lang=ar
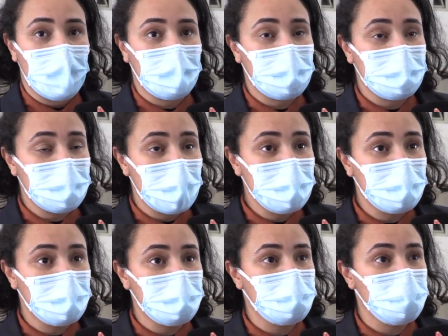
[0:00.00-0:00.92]

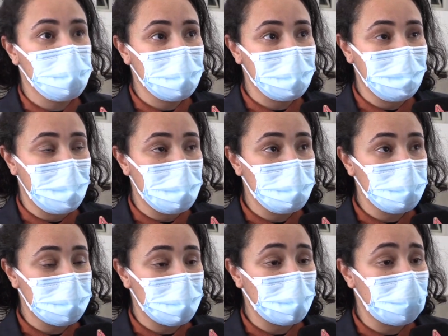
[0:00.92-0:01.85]
كذلك تجديد على
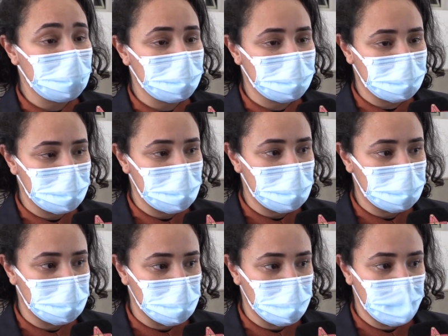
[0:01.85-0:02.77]
مستوى الخط
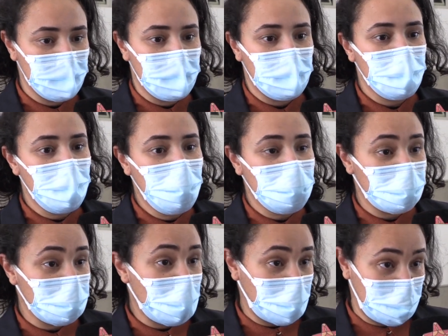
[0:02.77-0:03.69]
السياسي اليوم حنا
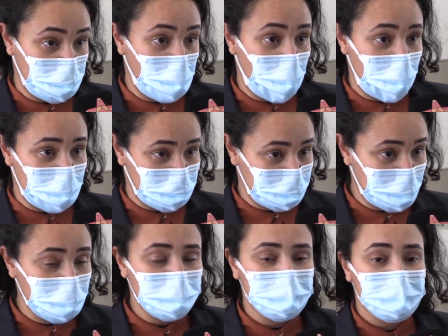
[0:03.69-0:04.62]
في موقع المعارضه